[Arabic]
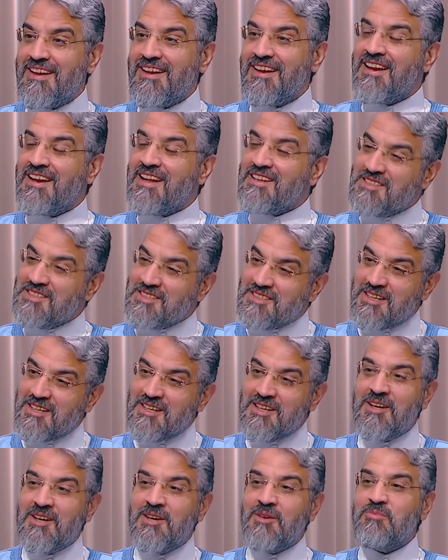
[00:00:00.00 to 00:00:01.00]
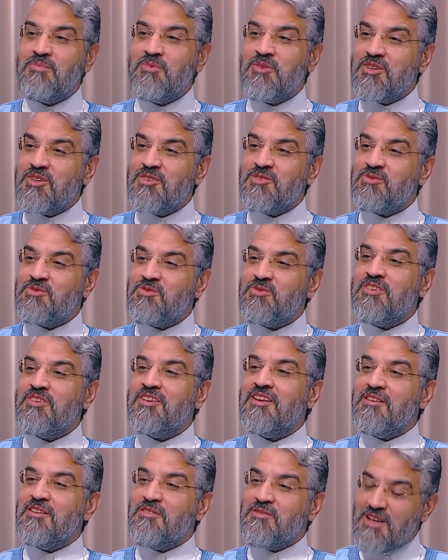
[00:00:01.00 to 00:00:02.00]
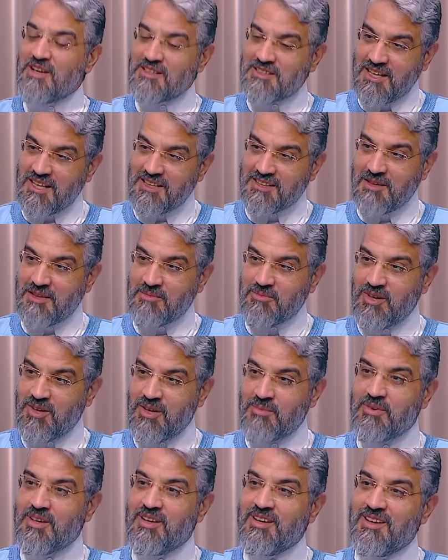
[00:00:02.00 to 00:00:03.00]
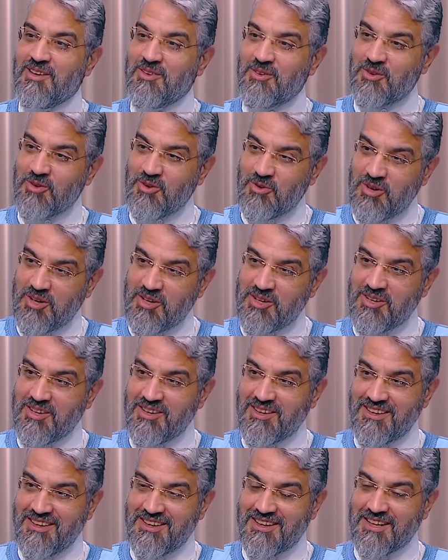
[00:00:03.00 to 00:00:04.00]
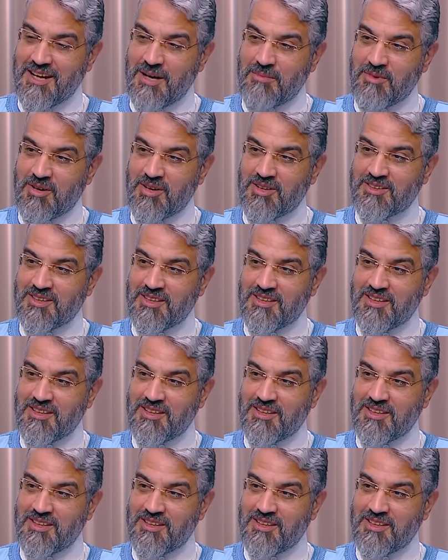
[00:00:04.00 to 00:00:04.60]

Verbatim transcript: النتيجه ممكن تكون فتحت ابواب ان هو يرجع مره